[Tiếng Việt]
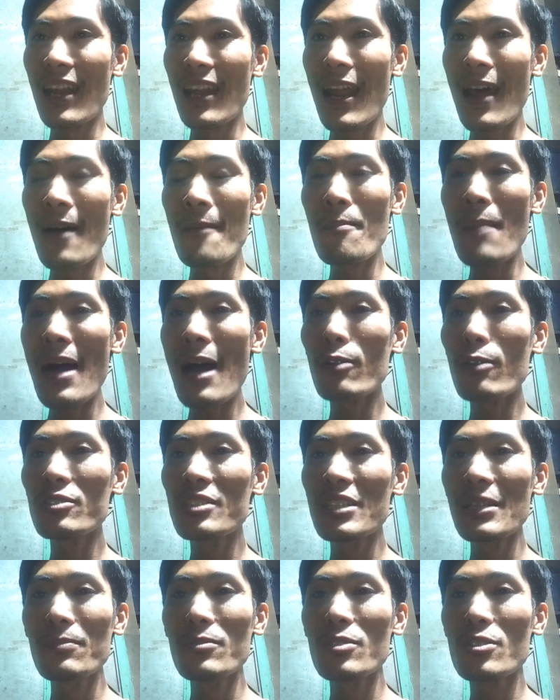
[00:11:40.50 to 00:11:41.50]
là bao
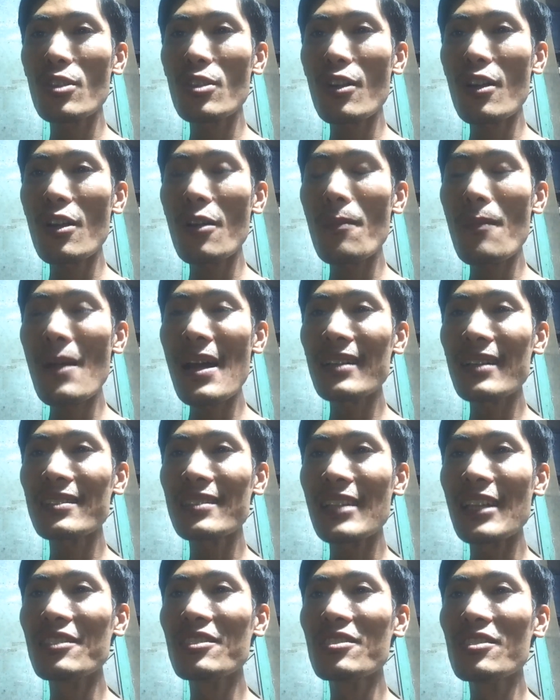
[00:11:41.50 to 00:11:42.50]
ship cho các bác
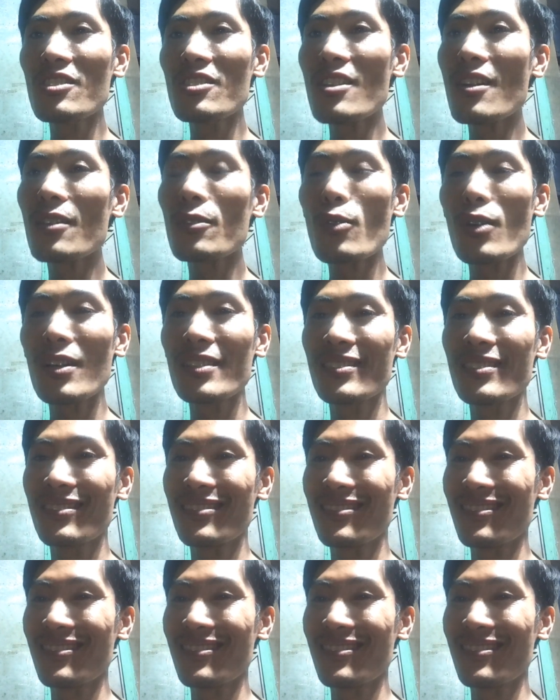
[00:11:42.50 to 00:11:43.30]
tận giường luôn